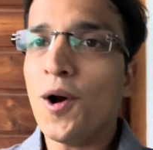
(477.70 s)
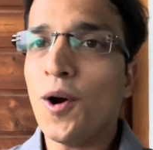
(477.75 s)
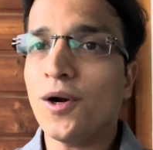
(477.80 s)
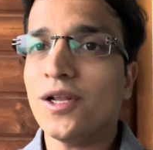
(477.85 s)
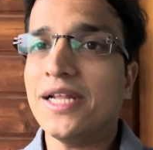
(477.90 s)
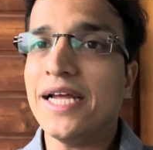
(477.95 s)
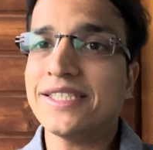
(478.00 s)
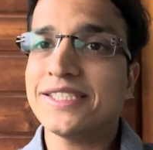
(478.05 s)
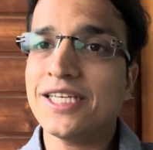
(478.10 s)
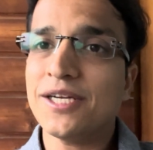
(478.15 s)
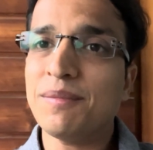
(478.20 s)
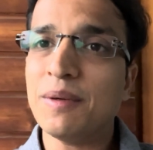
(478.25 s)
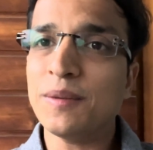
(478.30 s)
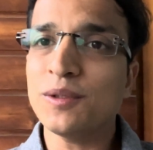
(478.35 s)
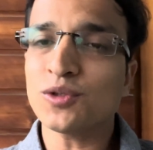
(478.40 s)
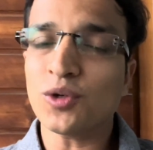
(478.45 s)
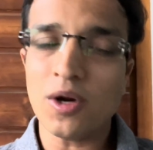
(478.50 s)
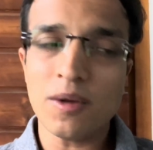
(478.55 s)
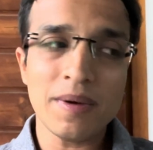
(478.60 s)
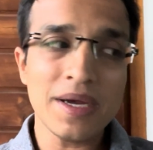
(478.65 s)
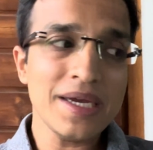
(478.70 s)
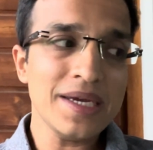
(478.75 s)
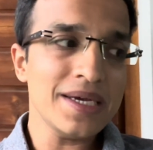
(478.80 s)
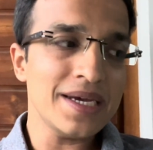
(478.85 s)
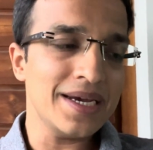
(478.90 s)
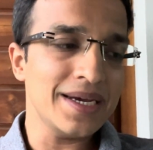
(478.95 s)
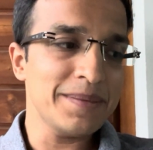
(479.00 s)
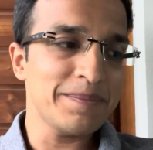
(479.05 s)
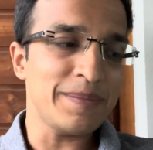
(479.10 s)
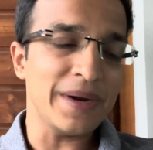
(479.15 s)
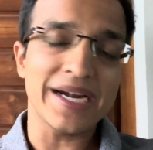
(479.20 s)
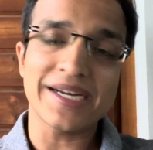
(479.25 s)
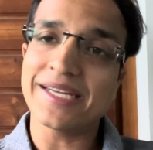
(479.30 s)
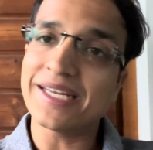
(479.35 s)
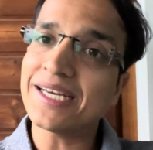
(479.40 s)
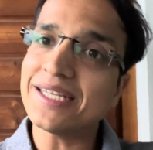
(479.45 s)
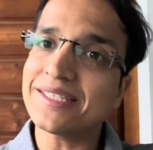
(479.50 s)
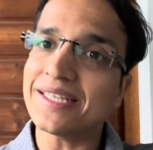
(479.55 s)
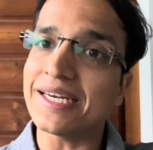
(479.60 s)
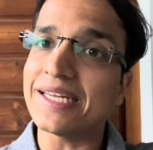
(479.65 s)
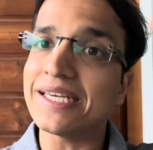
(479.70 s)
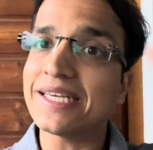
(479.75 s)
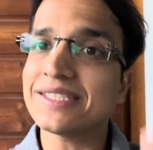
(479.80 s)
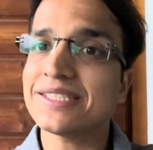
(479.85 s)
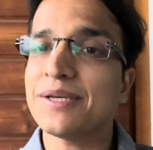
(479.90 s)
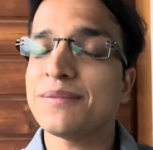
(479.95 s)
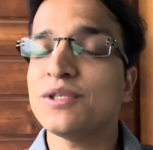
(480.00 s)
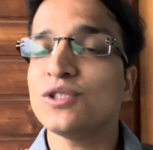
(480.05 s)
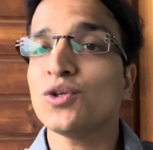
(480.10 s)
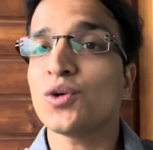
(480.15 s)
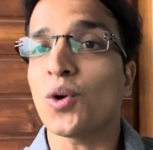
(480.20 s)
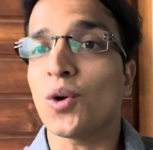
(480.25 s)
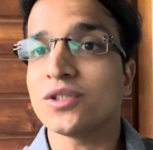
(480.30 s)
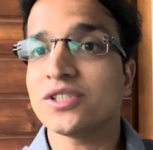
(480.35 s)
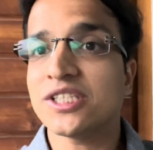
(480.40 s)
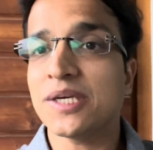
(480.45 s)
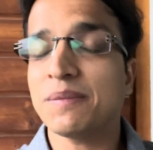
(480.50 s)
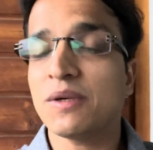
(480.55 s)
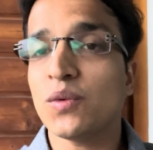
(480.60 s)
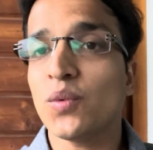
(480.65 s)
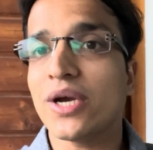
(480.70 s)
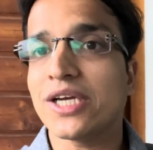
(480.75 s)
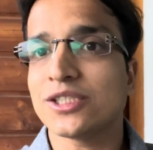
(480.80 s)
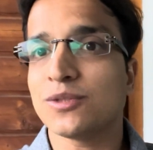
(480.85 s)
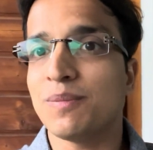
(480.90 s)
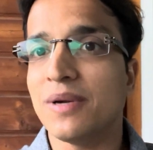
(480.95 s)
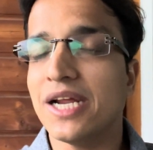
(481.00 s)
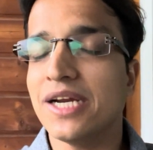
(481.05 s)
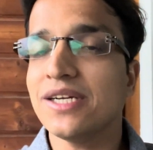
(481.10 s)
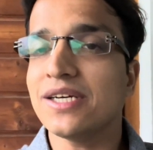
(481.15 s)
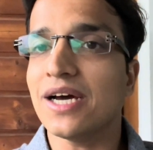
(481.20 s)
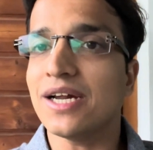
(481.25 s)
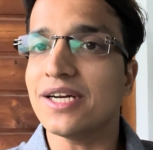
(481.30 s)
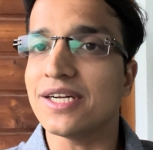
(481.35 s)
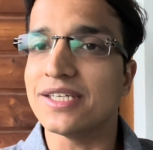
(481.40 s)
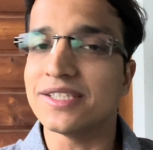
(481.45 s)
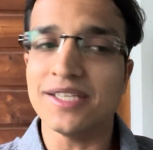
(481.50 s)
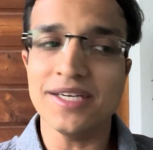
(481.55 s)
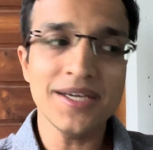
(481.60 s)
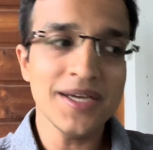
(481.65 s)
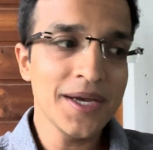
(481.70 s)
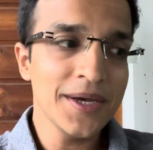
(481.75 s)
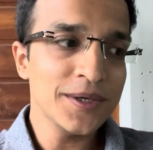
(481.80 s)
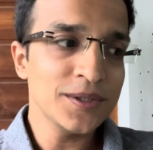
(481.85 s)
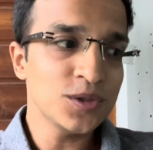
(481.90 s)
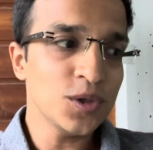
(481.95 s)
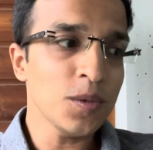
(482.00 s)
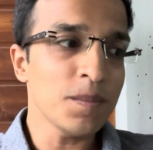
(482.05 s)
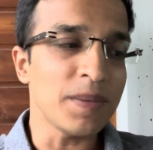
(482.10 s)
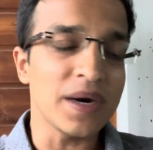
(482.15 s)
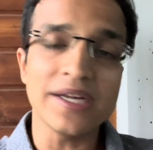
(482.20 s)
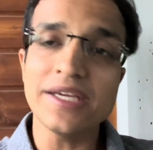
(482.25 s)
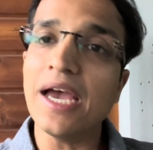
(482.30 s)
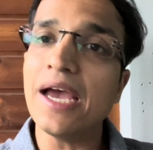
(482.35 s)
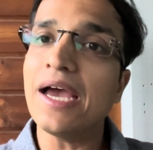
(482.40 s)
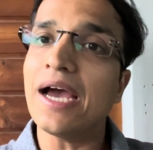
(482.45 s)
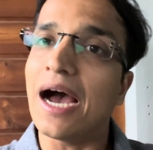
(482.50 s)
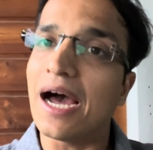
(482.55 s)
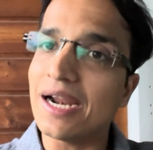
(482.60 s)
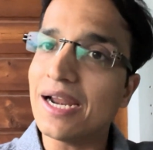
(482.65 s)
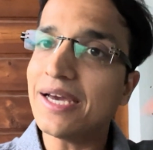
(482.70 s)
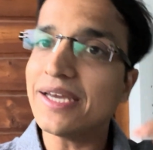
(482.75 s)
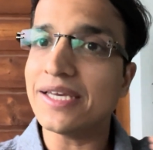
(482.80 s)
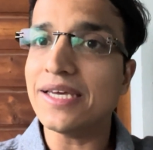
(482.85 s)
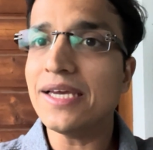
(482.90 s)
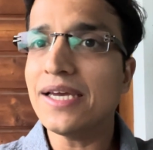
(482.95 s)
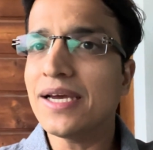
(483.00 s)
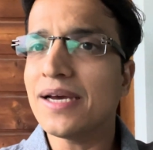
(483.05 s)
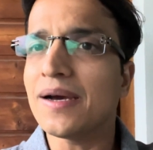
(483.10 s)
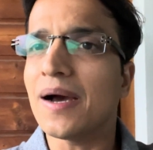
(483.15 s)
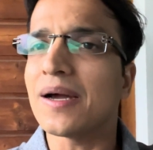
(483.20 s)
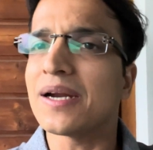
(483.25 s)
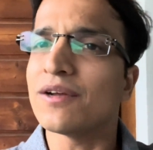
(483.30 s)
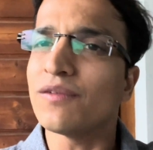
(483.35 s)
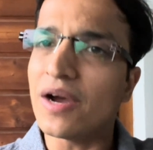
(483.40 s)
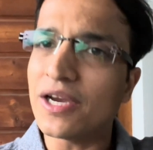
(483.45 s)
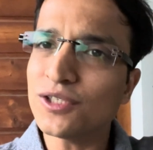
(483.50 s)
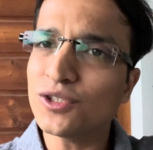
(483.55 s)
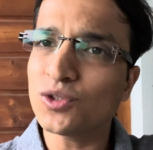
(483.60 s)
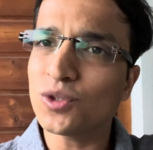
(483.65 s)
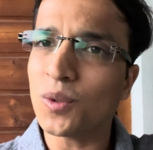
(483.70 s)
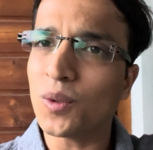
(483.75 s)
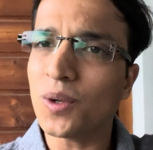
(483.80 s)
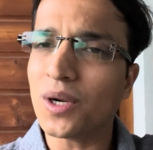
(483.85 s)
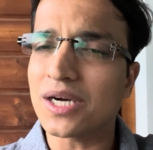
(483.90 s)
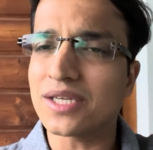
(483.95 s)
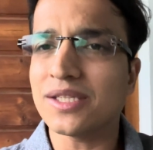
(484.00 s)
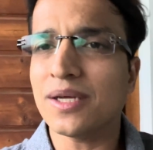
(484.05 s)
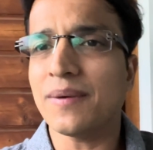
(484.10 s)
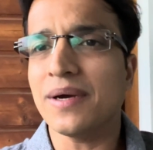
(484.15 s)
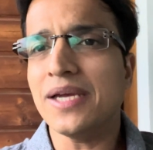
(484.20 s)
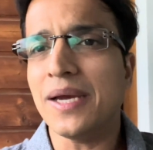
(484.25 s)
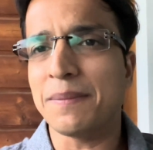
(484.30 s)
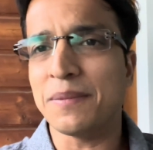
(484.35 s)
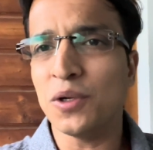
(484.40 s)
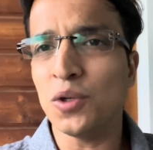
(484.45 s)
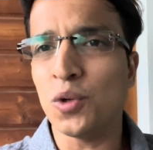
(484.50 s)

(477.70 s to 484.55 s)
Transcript: और लेक्चर में भी थोड़ा भाई एक प्रैक्टिकल तरीके से भी जो कॉन्सेप्ट है वो एक्सप्लेन कर रहे थे तो बढ़िया है हालांकि रिवाइज तो करना भाई अपने